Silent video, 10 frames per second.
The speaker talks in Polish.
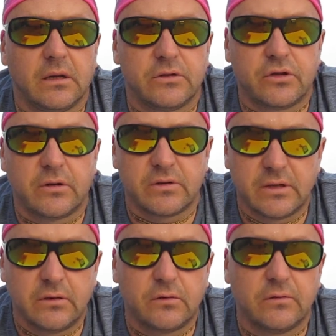czy
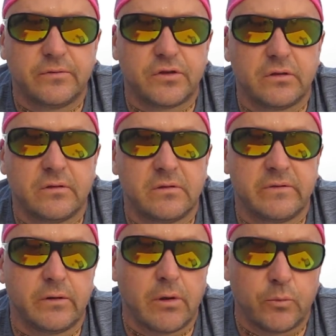rodzynków, czy
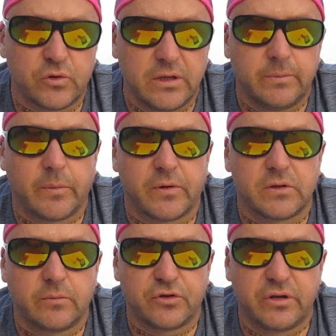zwykłe musli po
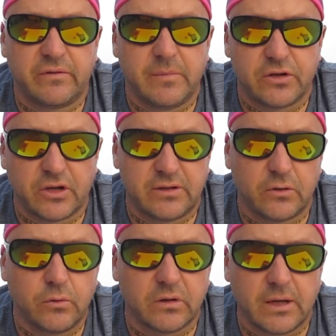prostu możecie wymieszać z
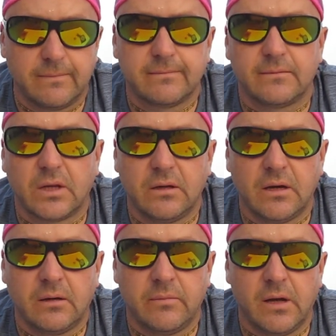jogurtem.
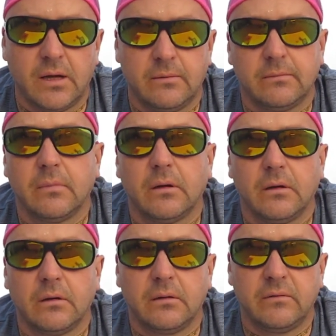Ja miałem
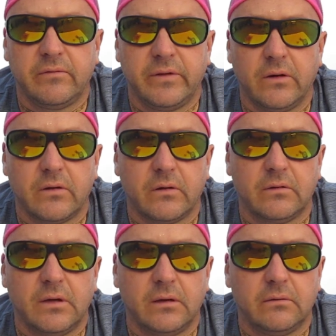
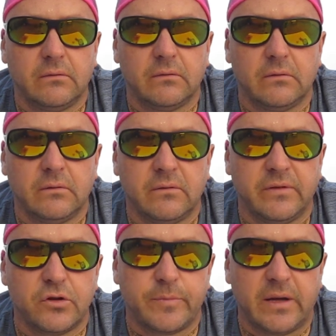wielokrotnie w
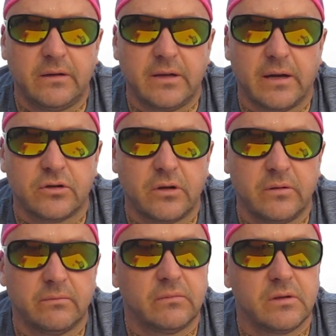Hiszpanii
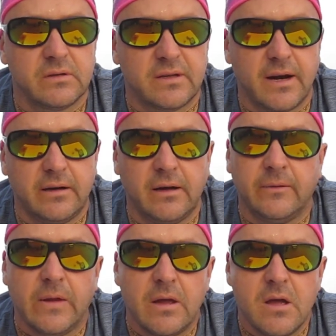także z rana
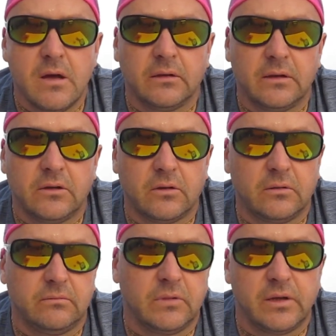
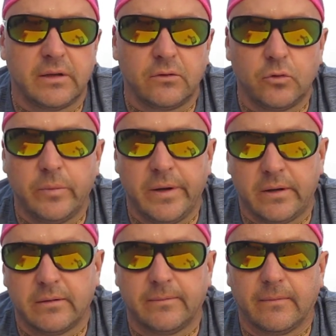tylko jeden kubek